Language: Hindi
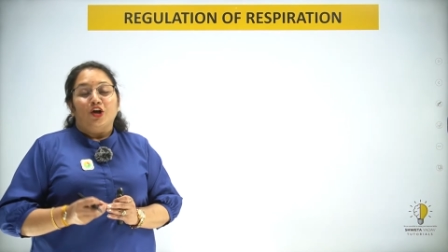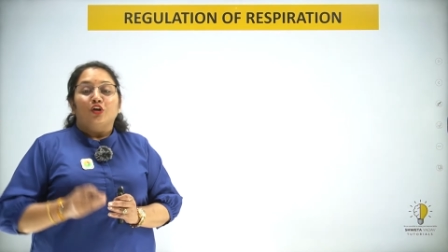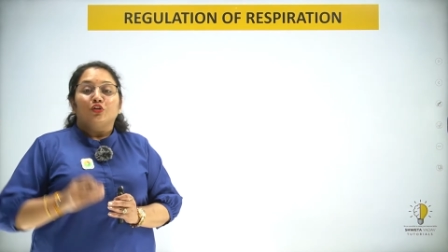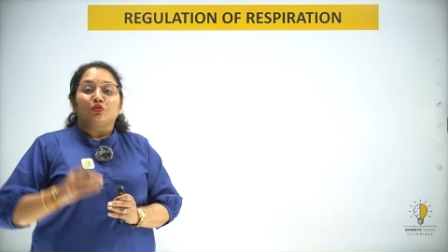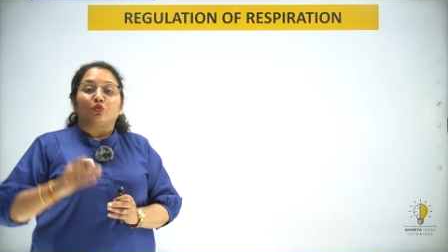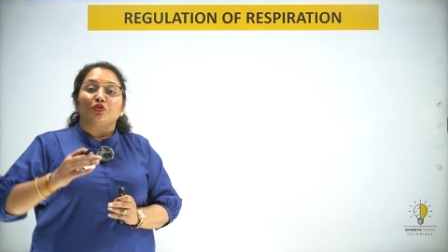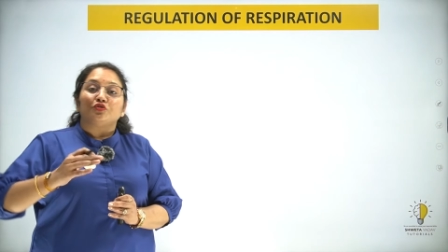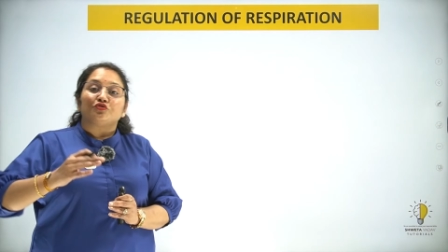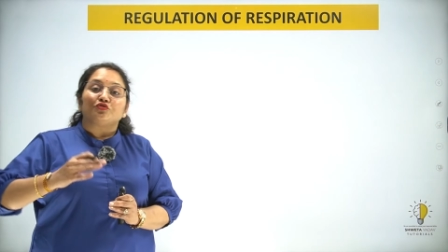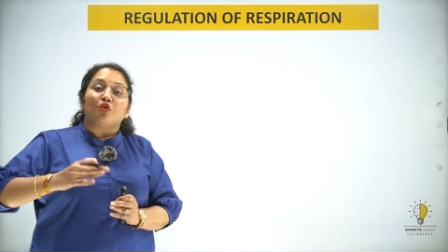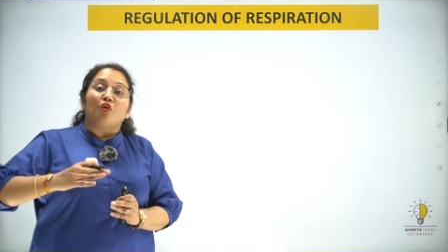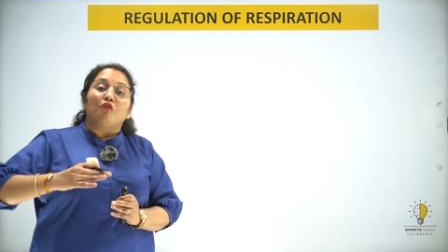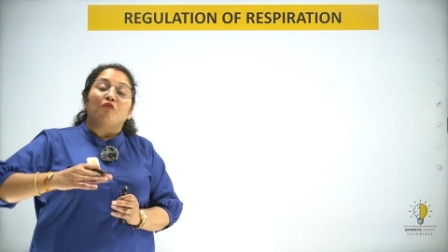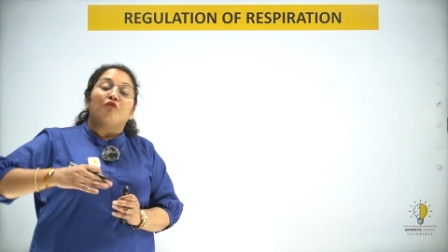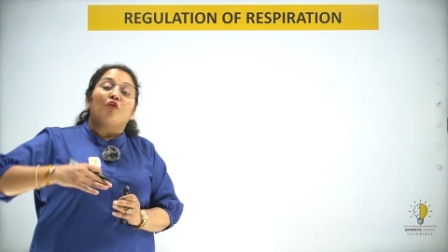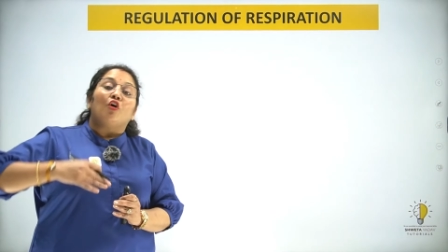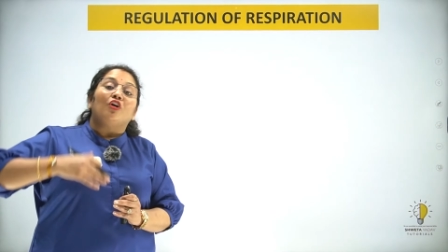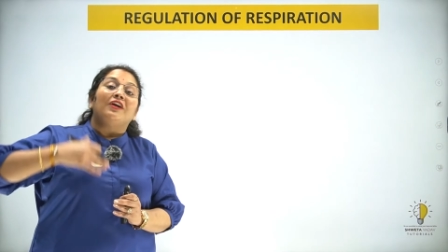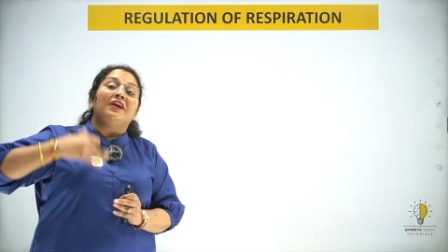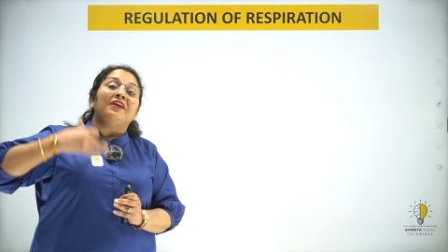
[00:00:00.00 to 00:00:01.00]
तो इसको
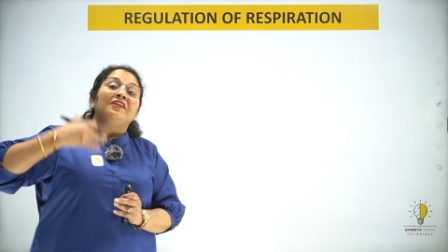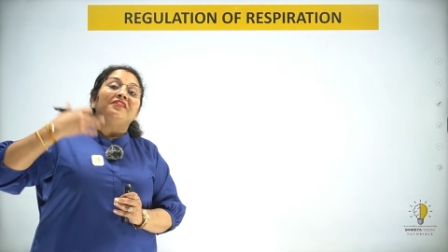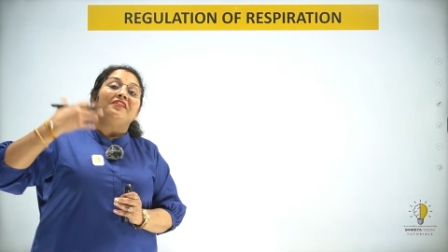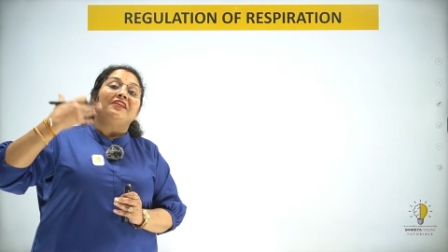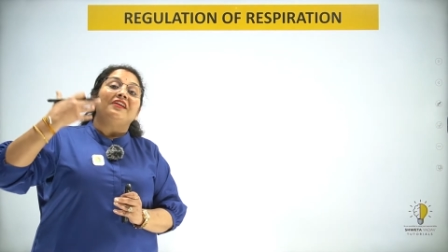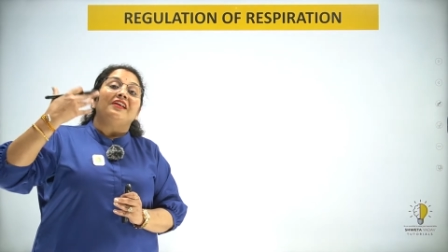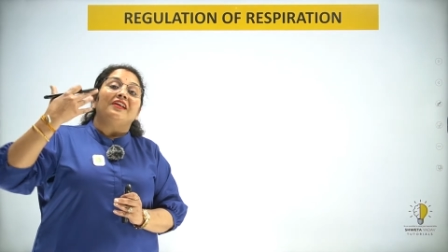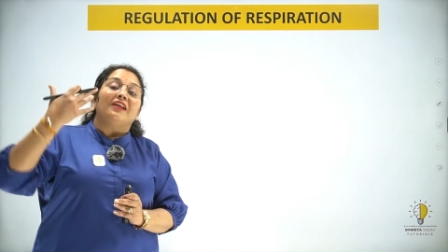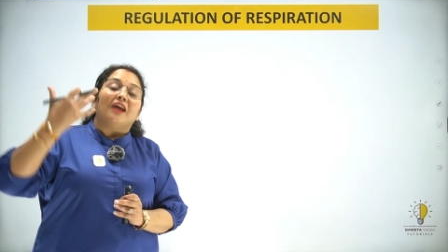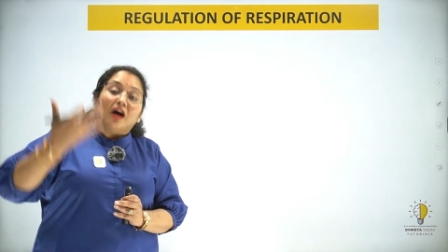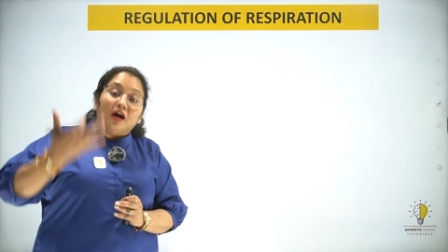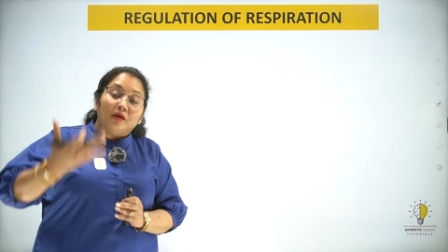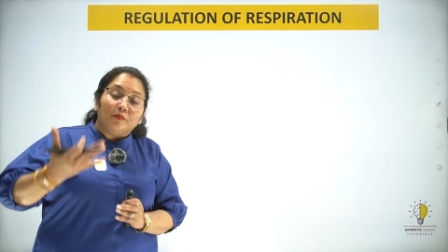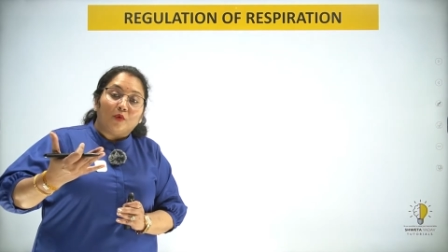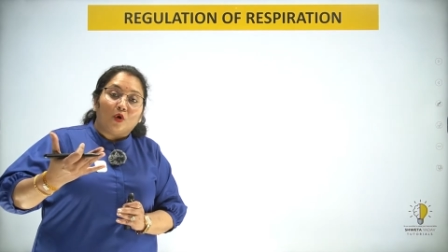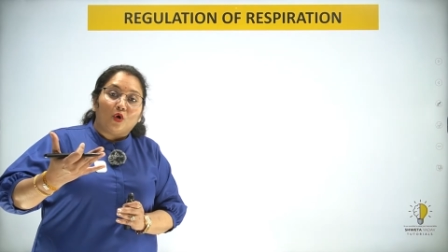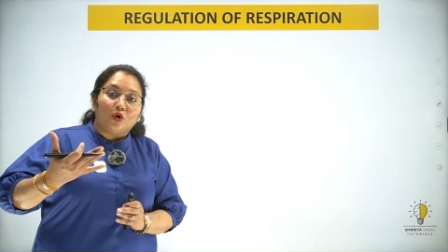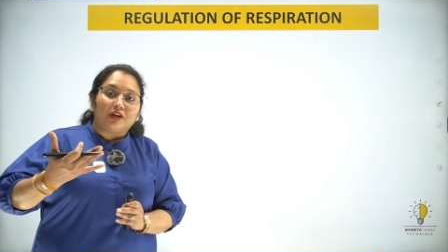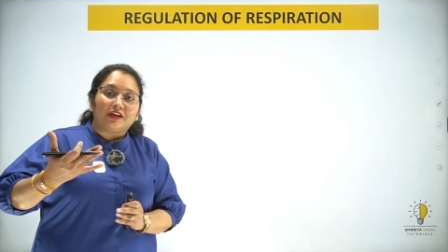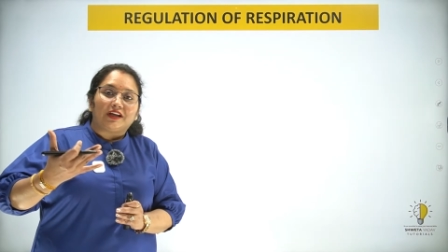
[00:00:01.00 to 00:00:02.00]
वॉलेंट्री ना
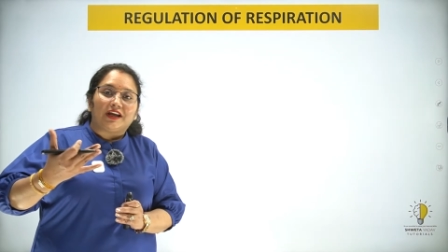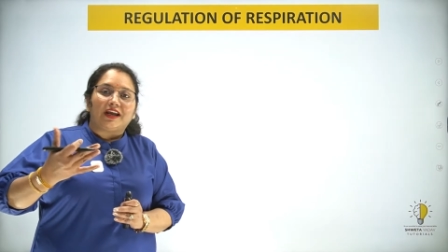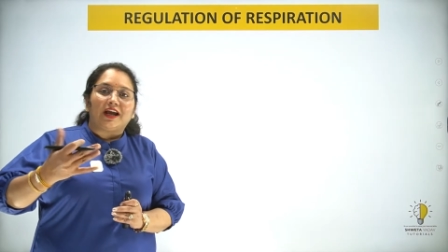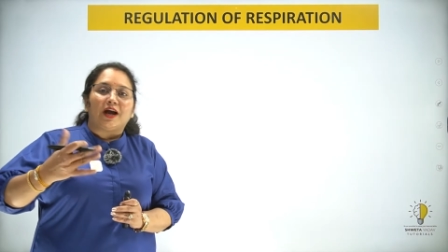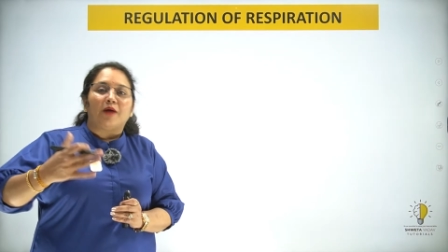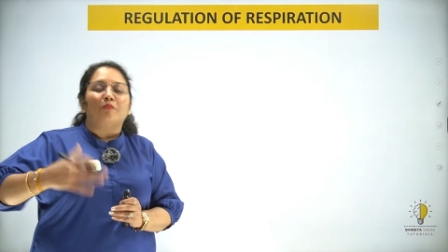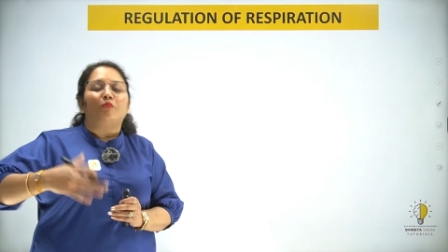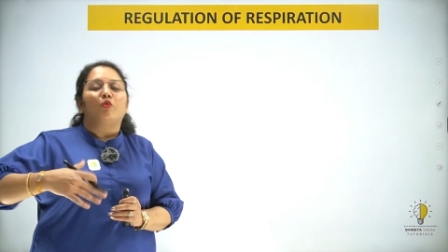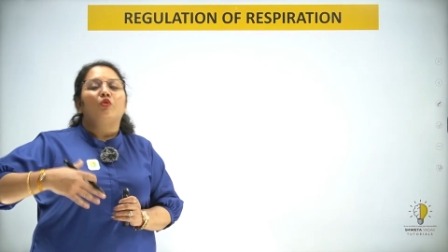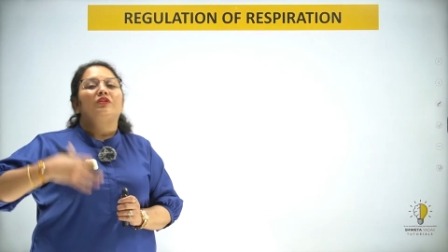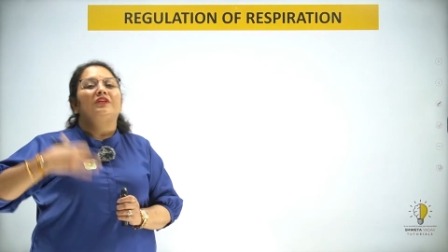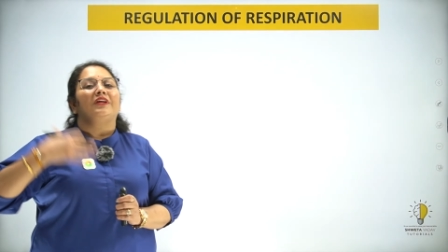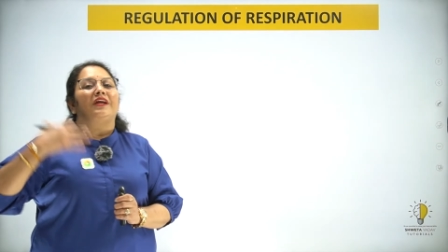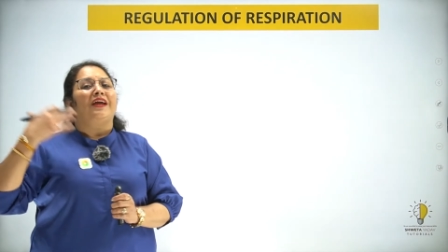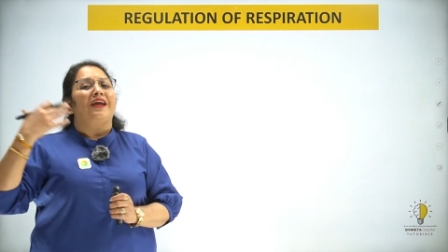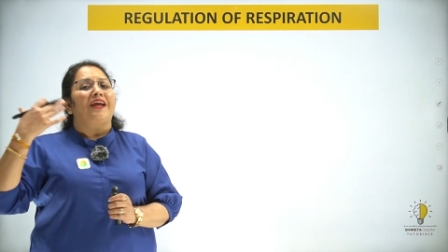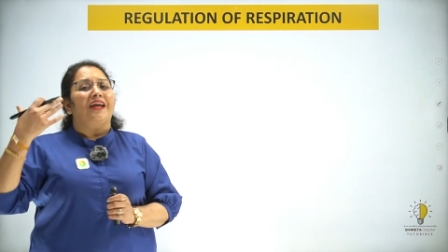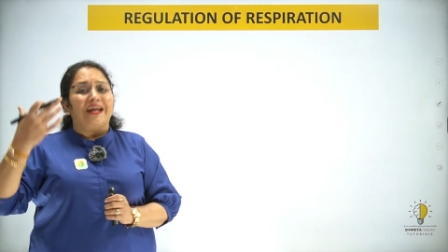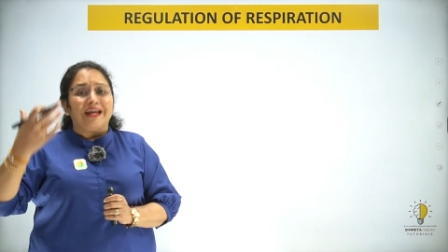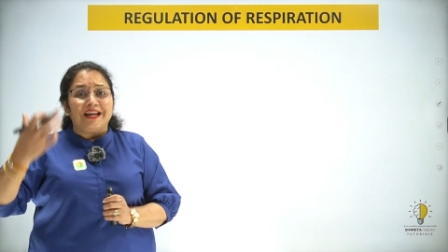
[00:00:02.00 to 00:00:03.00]
बोल के हम बोलते हैं